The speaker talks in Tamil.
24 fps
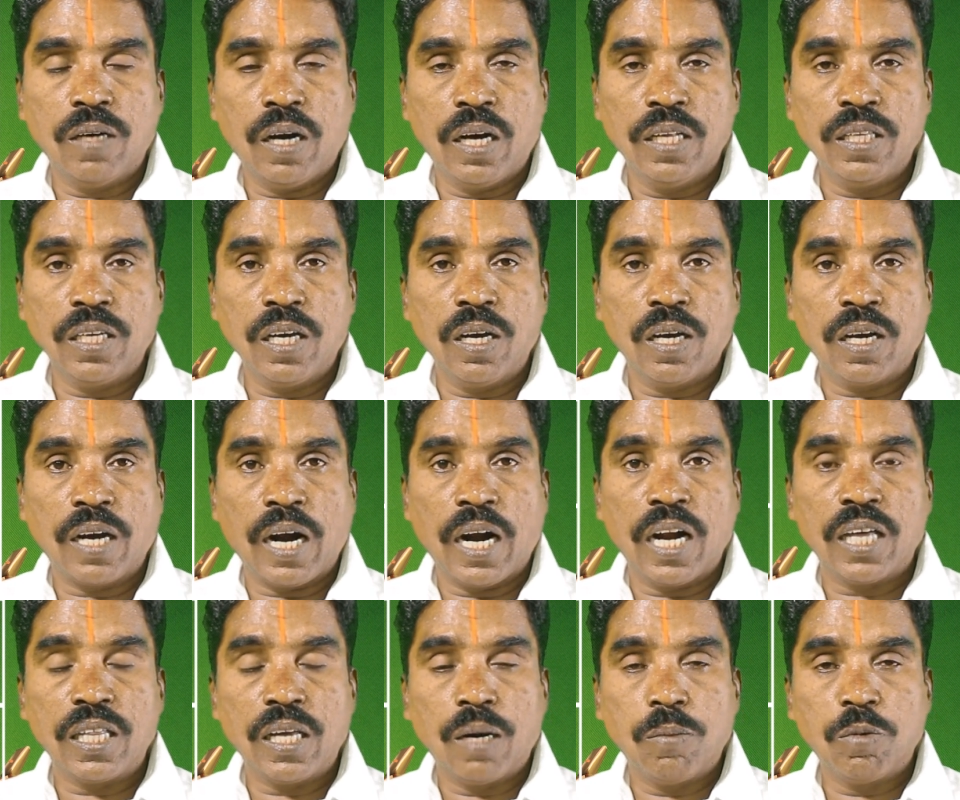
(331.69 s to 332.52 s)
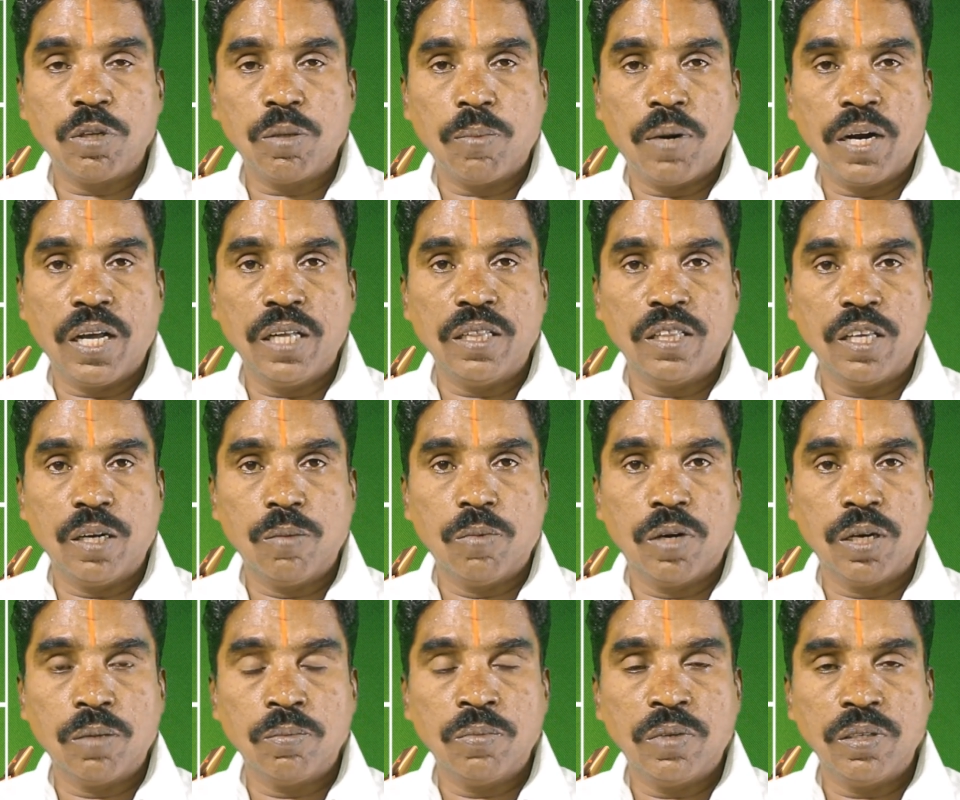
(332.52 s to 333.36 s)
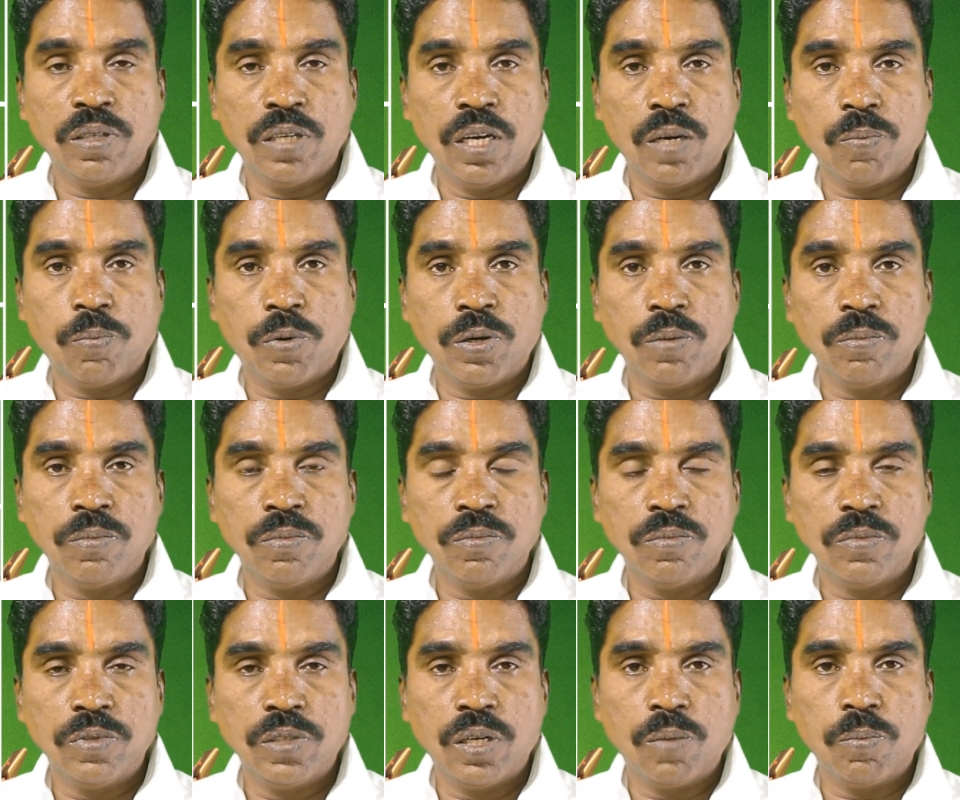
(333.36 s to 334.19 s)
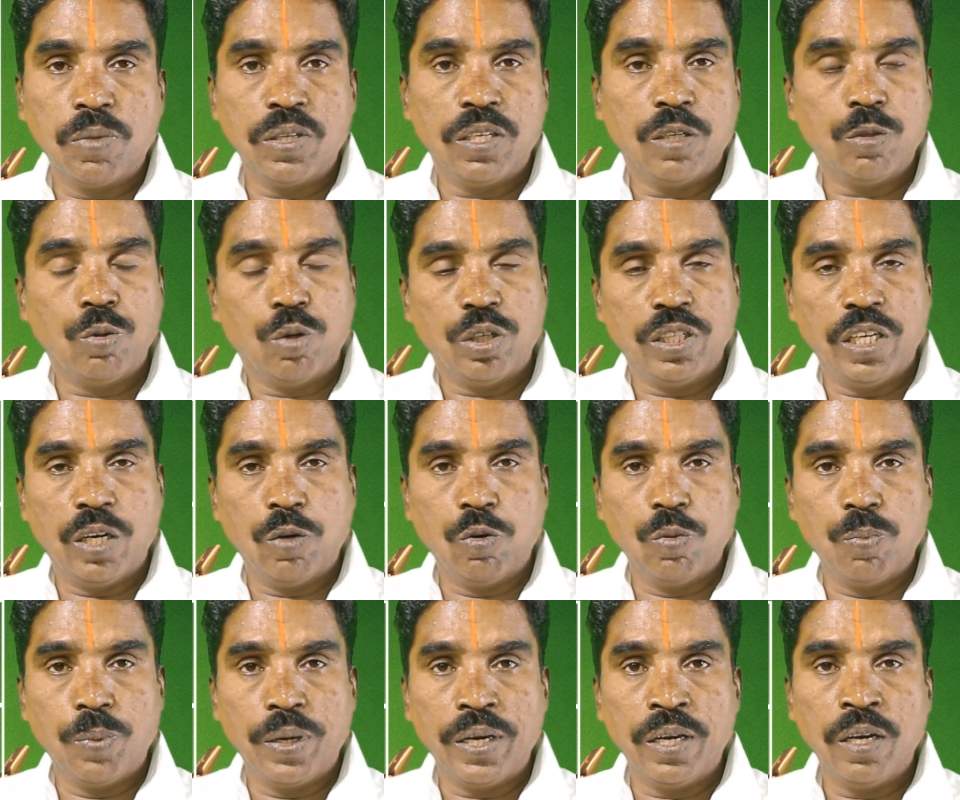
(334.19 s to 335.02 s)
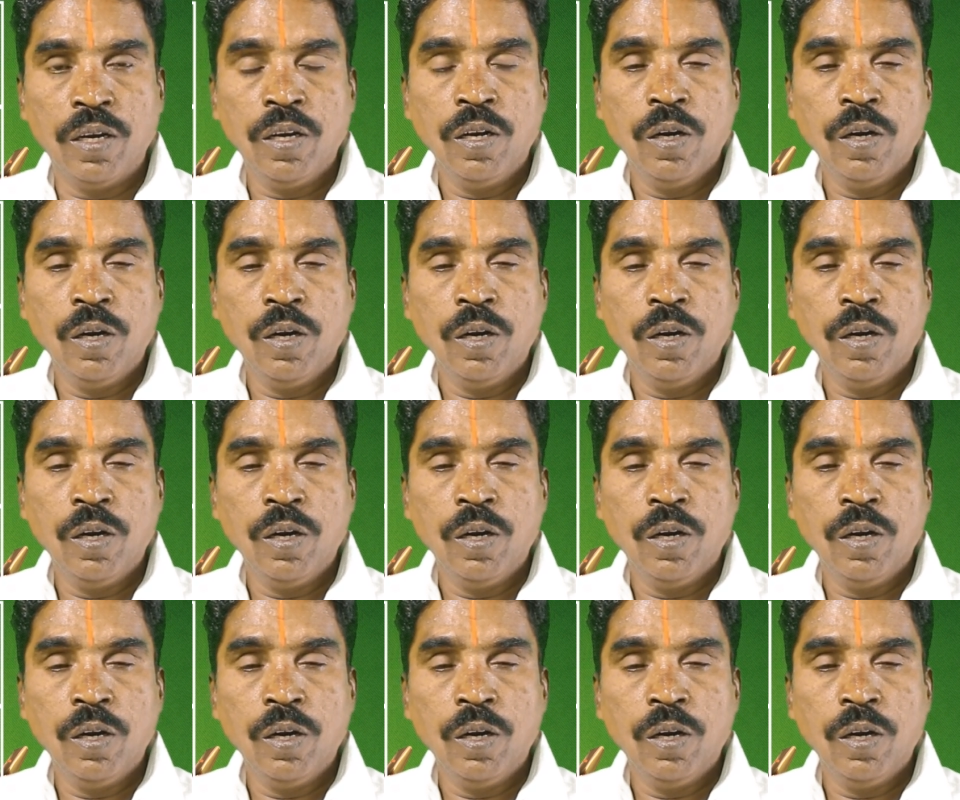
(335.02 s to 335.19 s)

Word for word: அதிக காலதாமதமான திருமணம் ஏற்படும் என்பது ஜோதிட உண்மை